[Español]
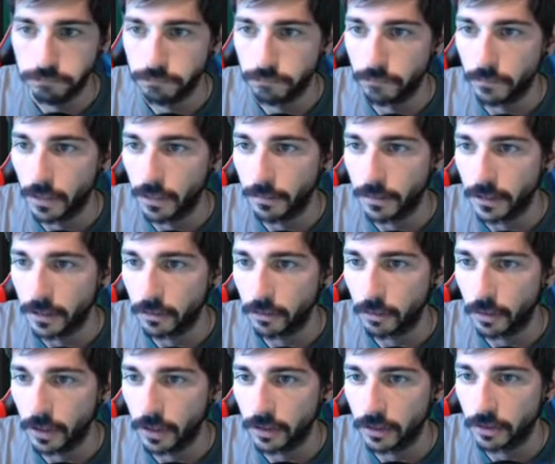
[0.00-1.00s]
Vale, vas a
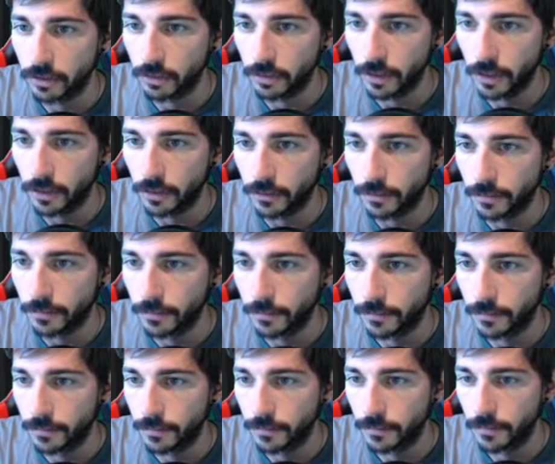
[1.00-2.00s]
jugar escudero.
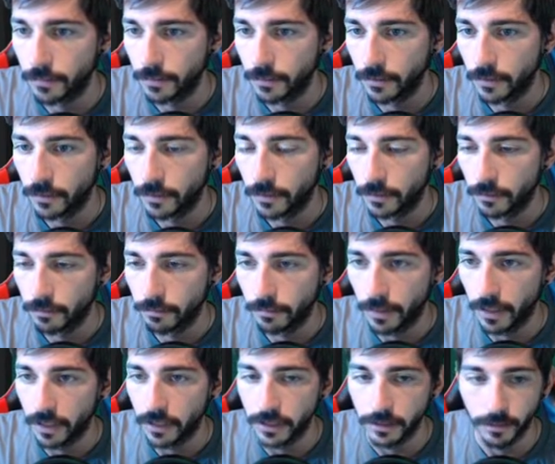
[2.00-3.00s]

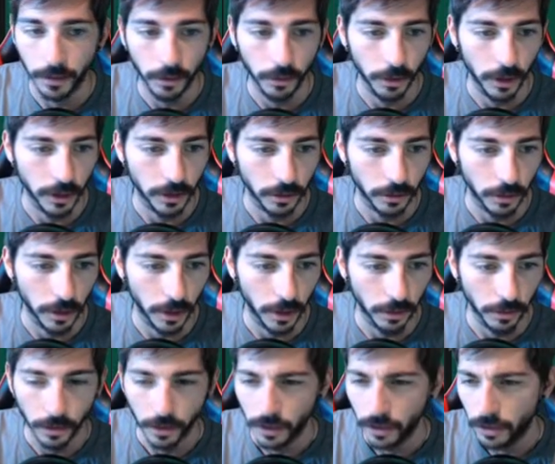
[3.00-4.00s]
Vale, si va a jugar escudero.
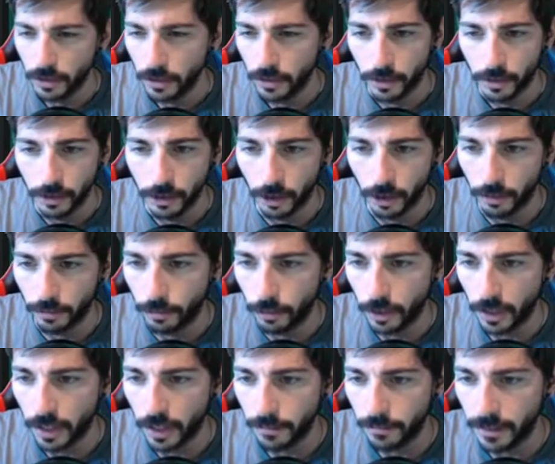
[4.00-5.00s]
No, voy
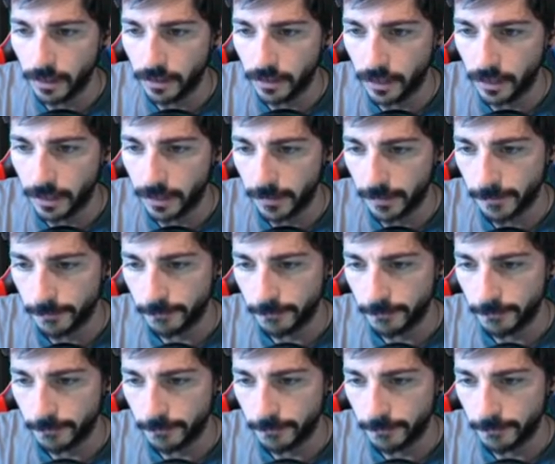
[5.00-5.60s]
a meter...